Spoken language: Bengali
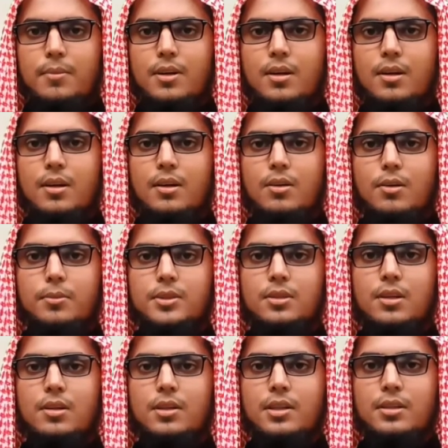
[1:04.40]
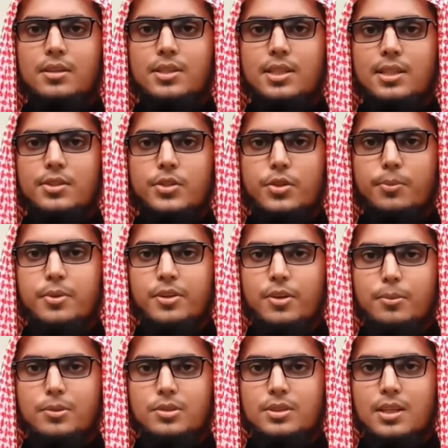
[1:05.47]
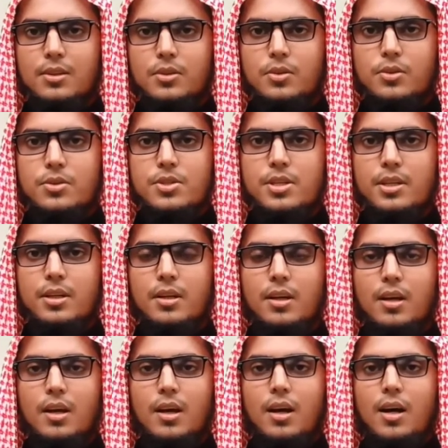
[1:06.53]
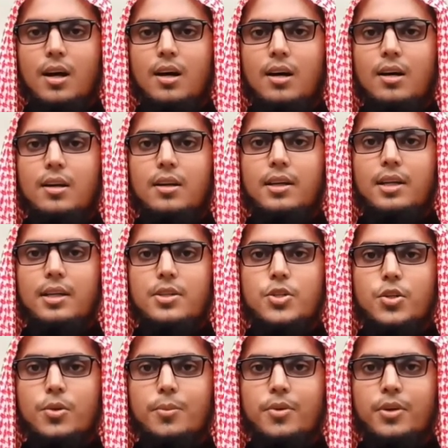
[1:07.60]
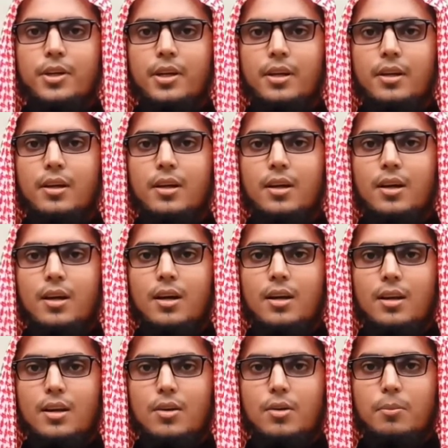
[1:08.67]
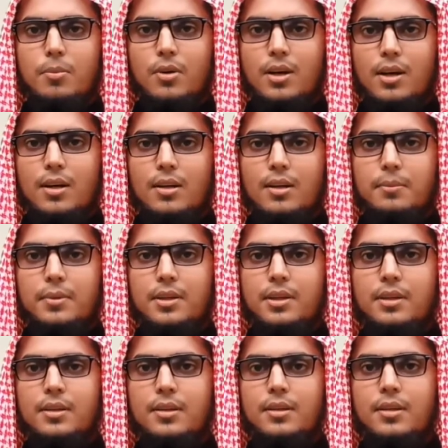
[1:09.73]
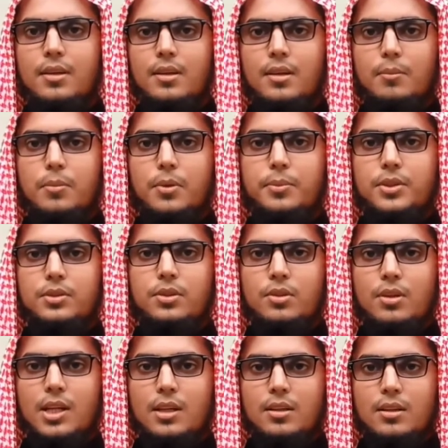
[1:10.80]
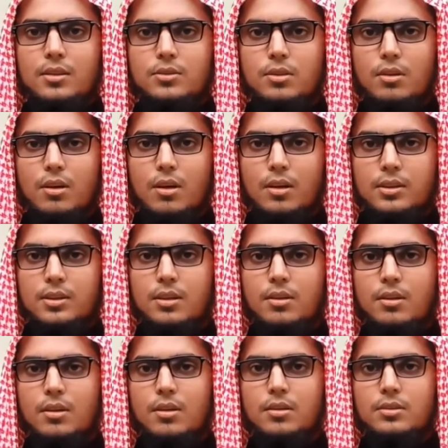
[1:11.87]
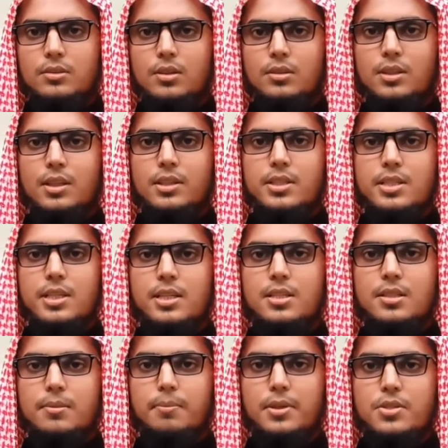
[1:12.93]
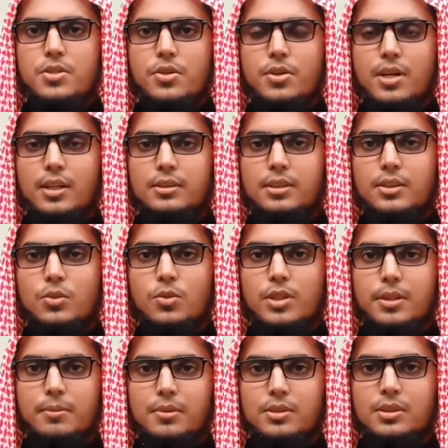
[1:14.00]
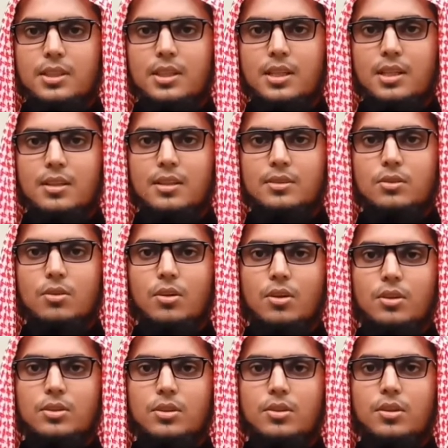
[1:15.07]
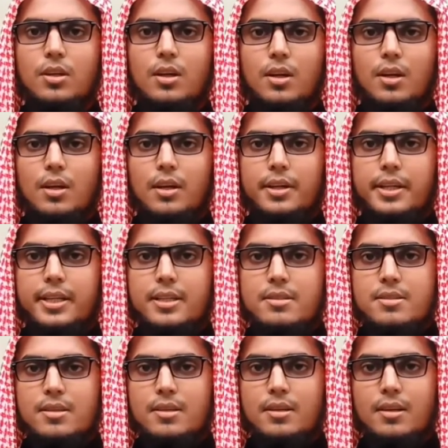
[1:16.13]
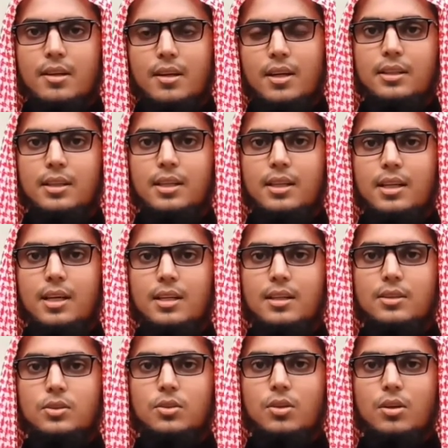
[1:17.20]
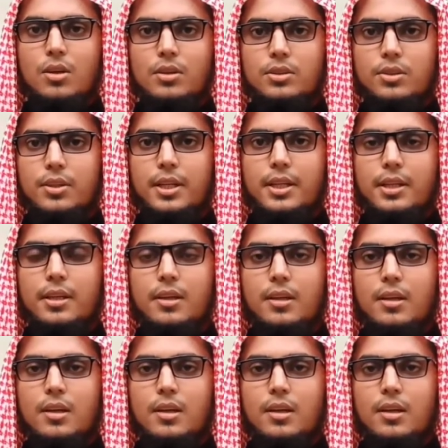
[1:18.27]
আমরা রমজানের শেষ সময়ে অবস্থান করছি আর এই সময়ে আল্লাহ রব্বুল্লা আলমিন পবিত্র লাইলাতুল কদর তথা শেষ বেজর রাত্রিগুলির মধ্যে লাইলাতুল কদর রেখেছেন এই লাইলাতুল কদরে